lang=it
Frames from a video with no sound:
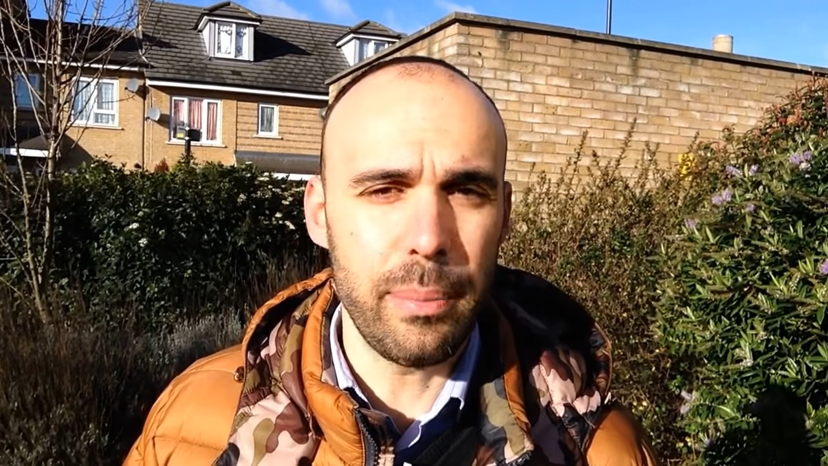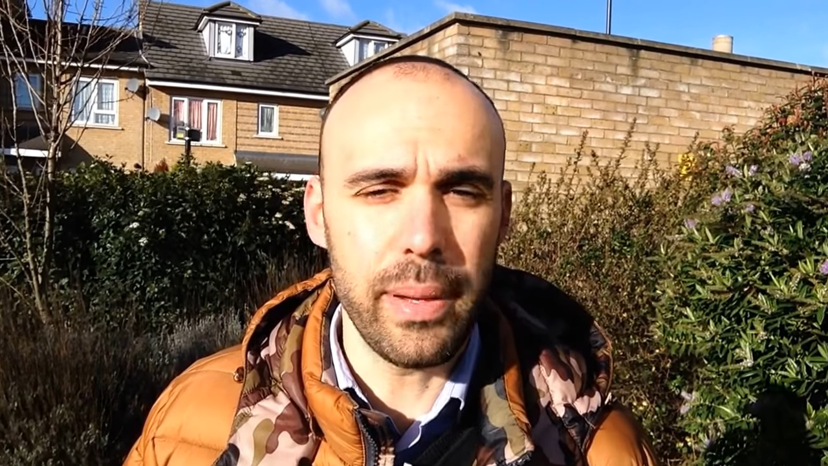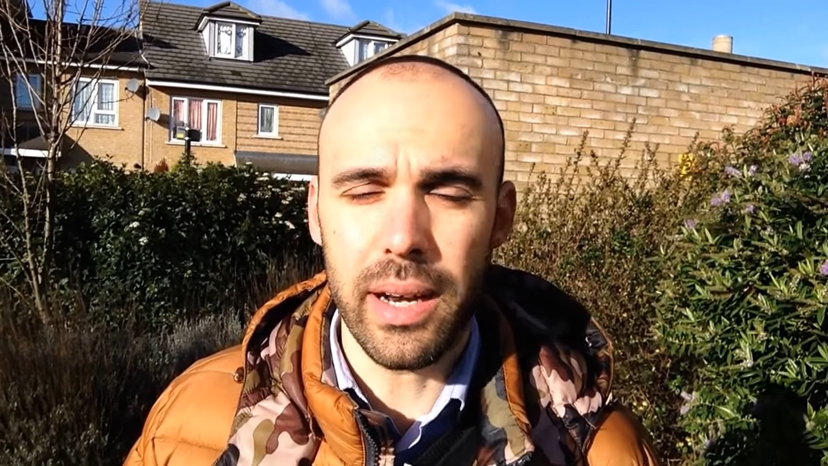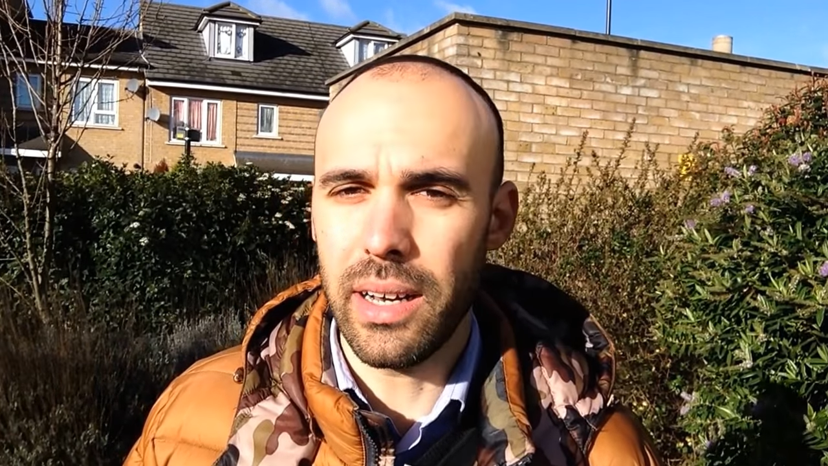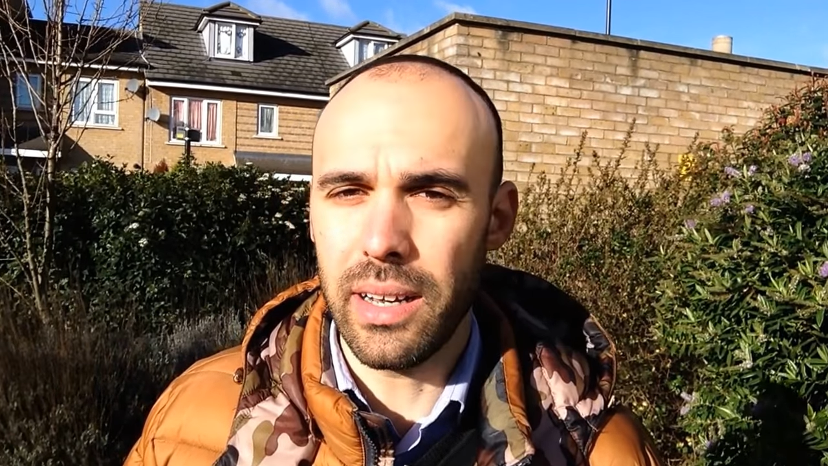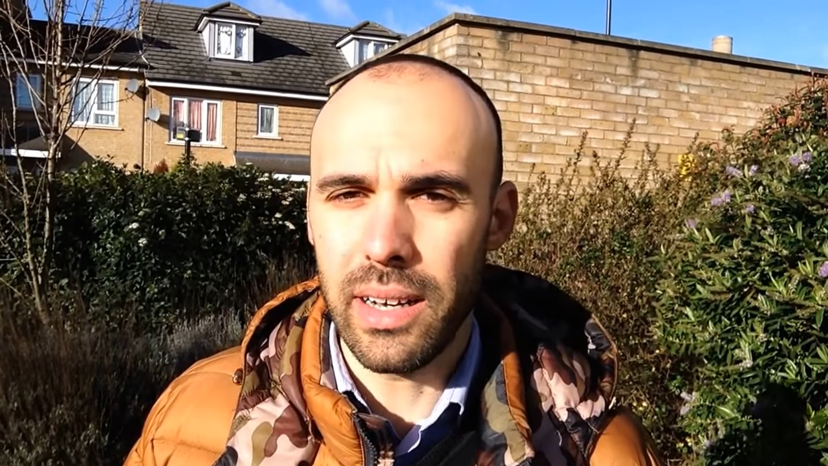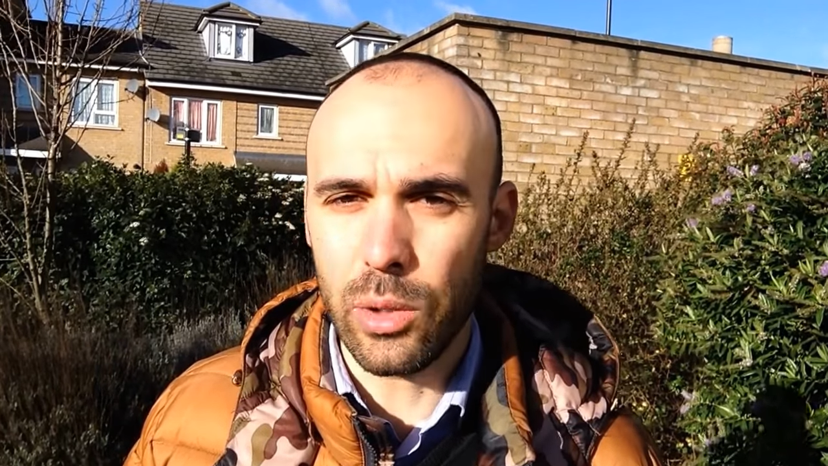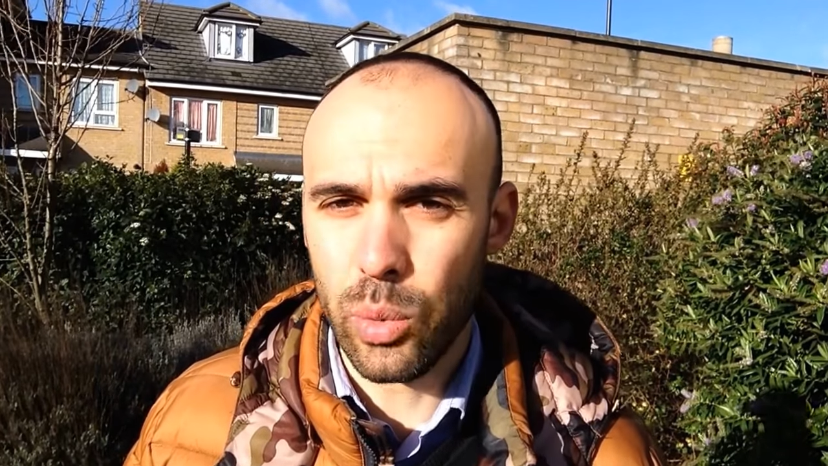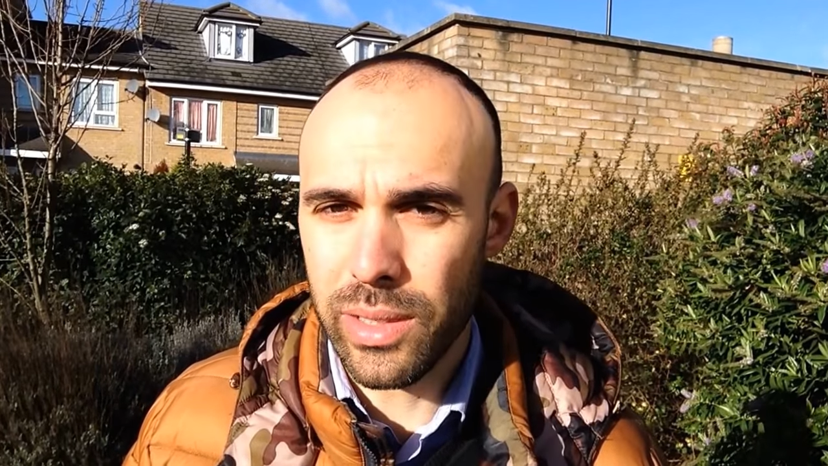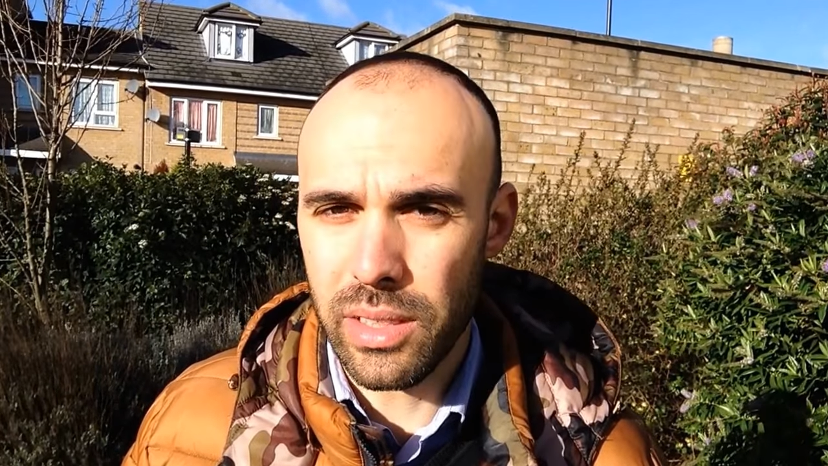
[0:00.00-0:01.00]
per
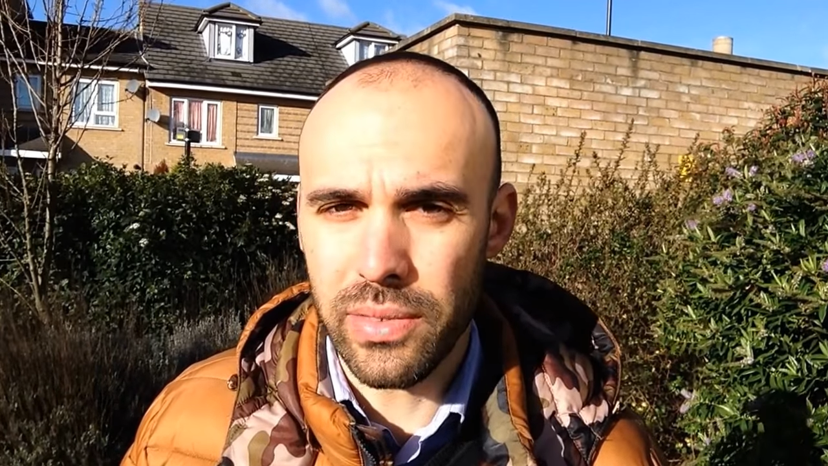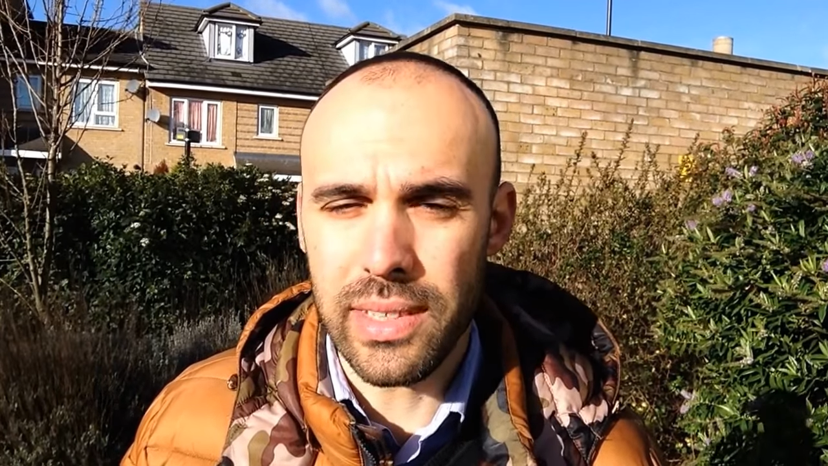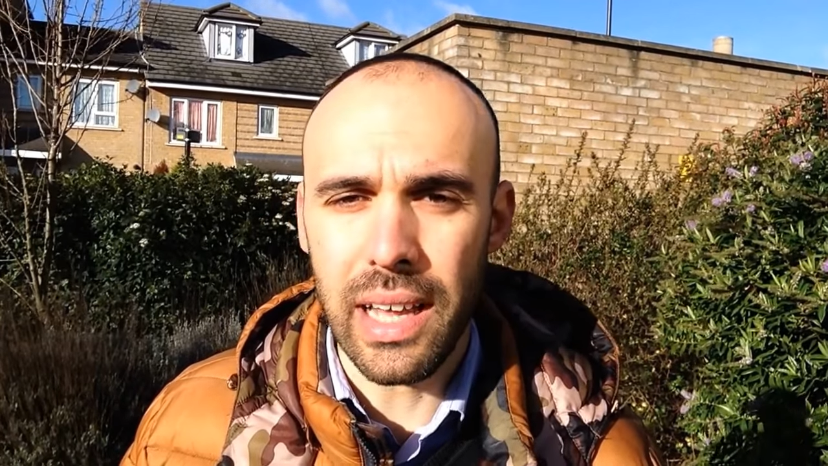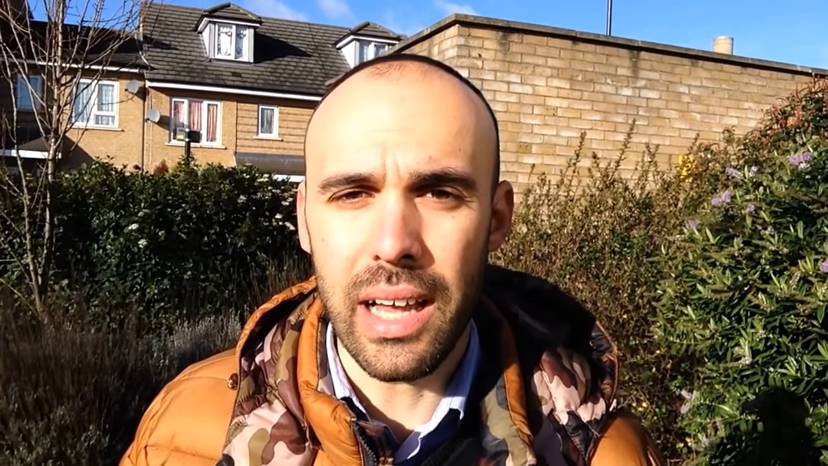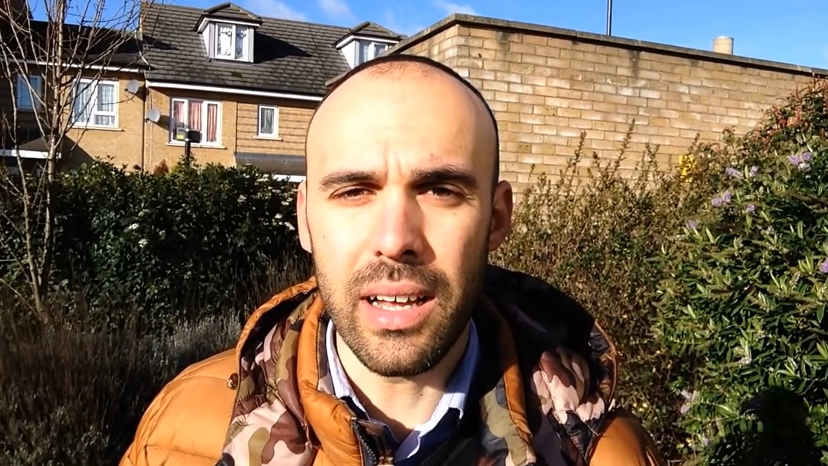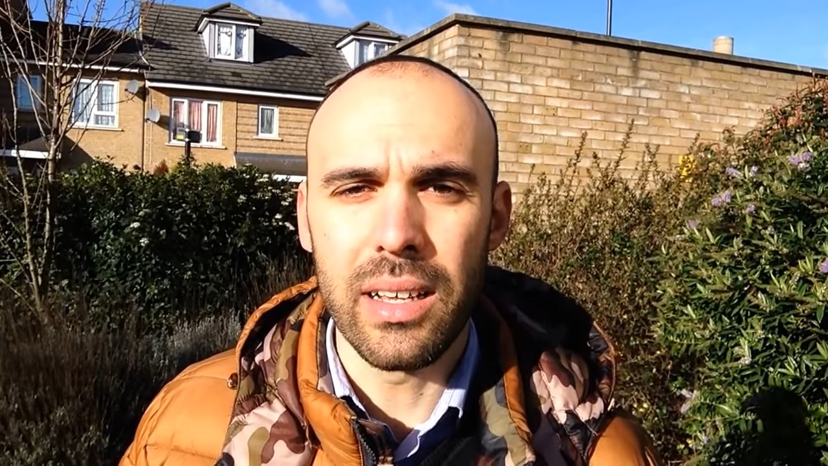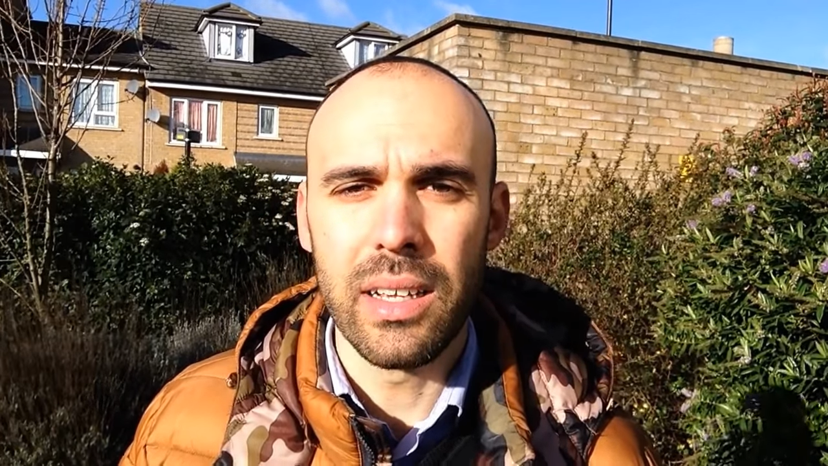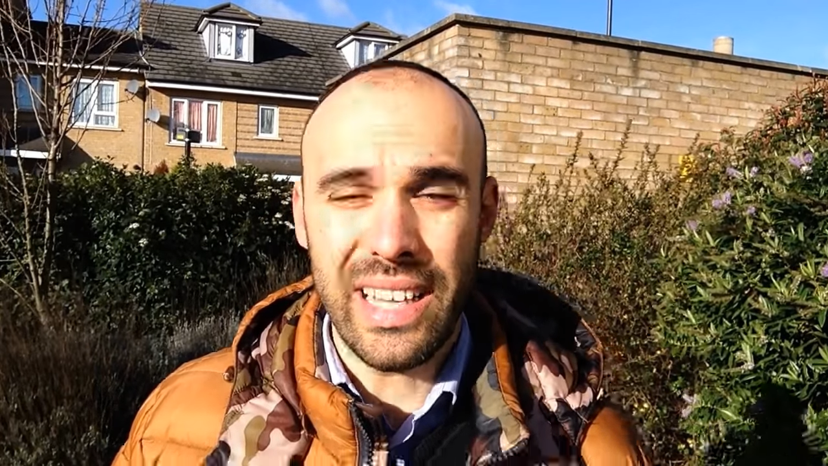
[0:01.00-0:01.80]
la tua attività,